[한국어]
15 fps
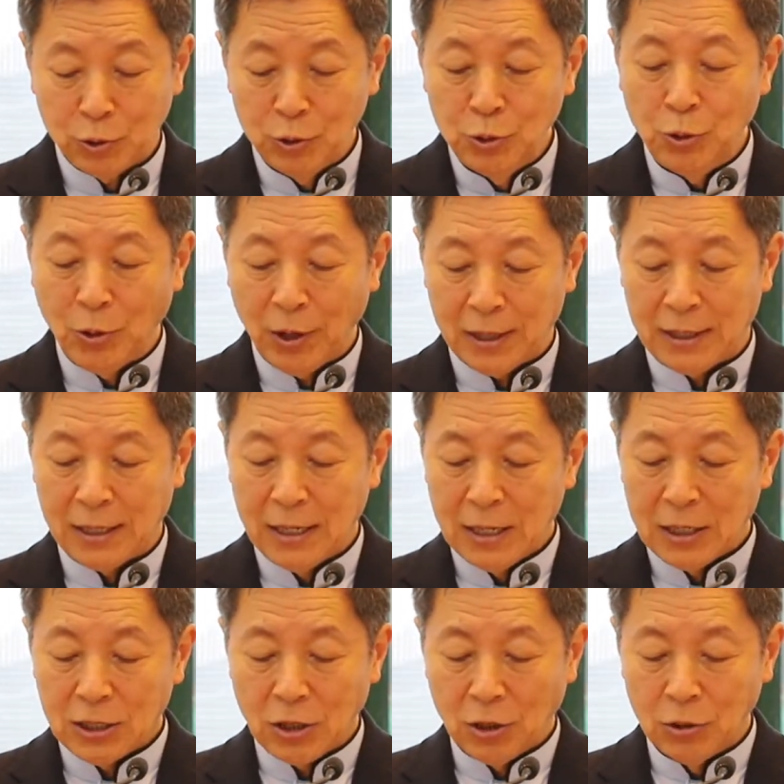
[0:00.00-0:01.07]
중요한
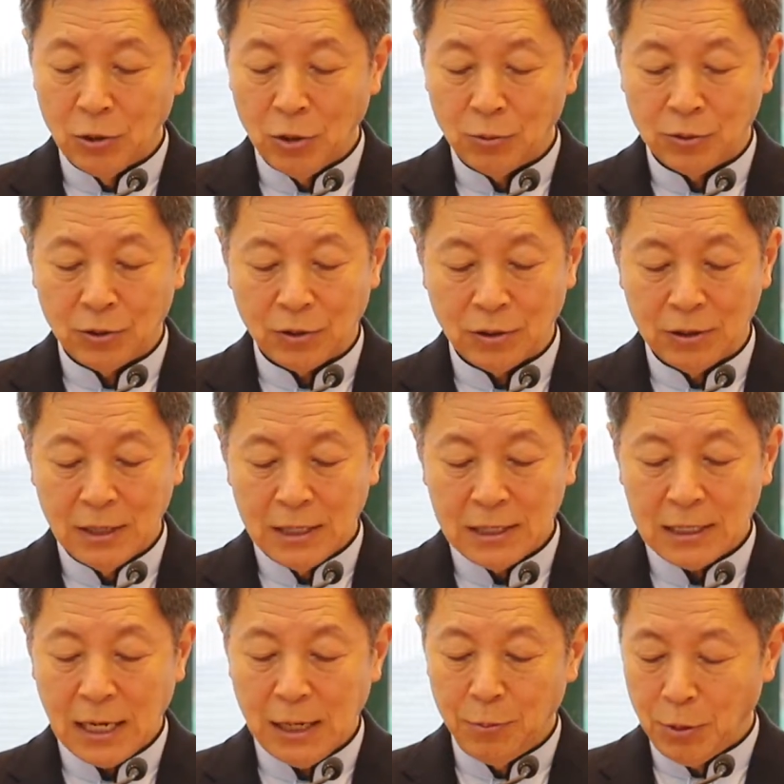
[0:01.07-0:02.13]
경로부터
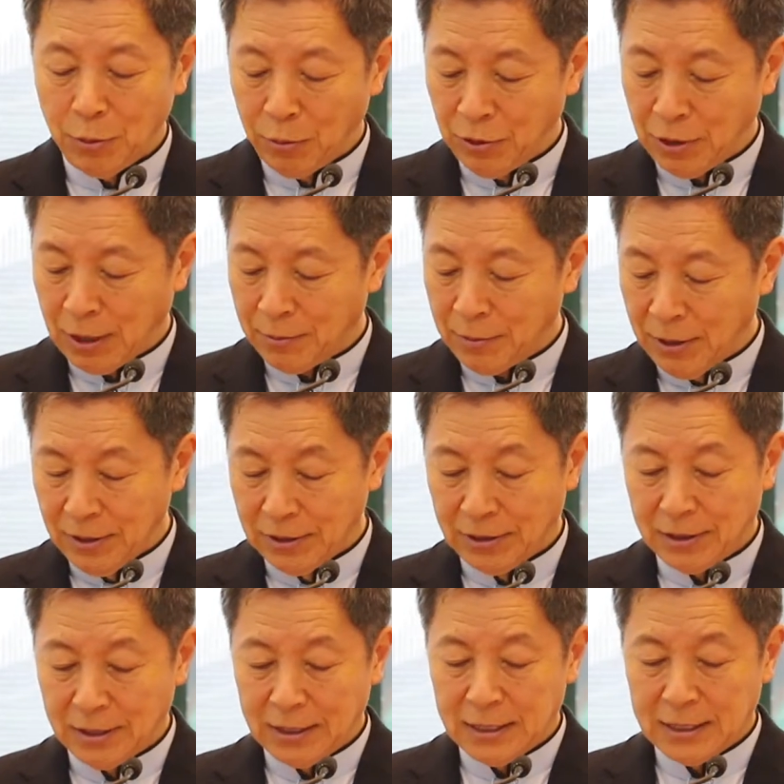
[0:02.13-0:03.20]

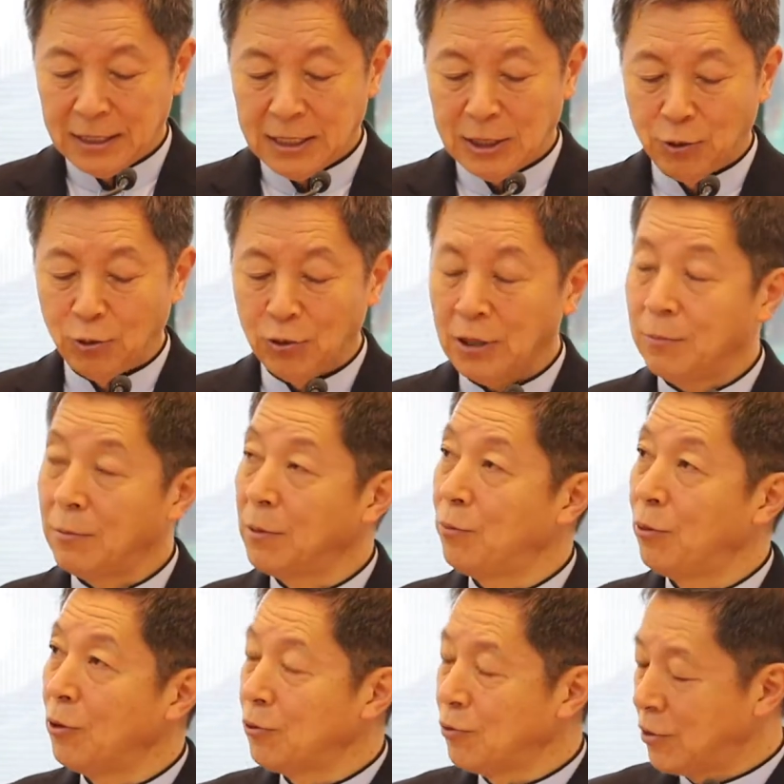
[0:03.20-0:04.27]
살펴본다면 지도를
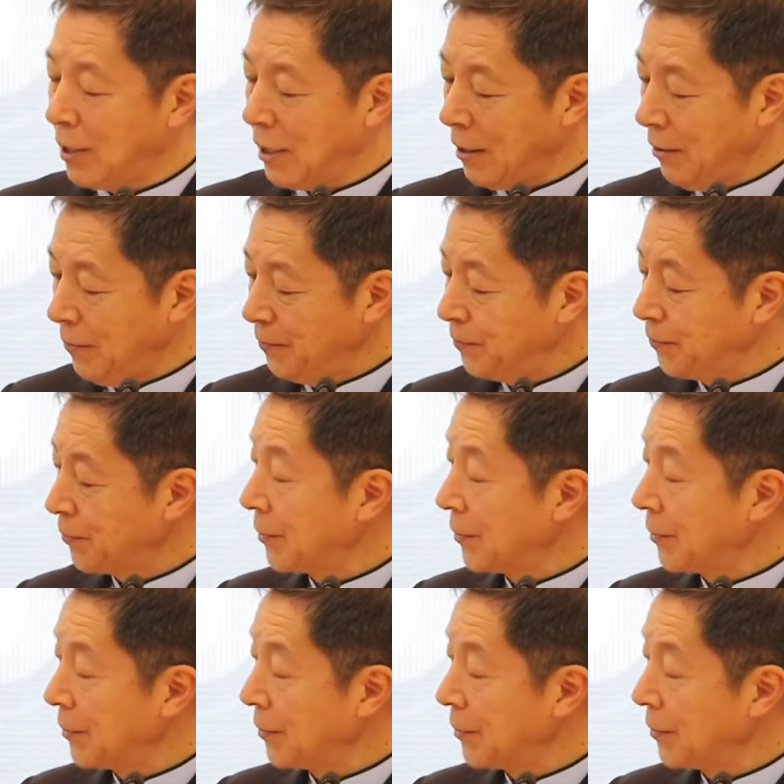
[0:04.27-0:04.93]
한번 보여주세요.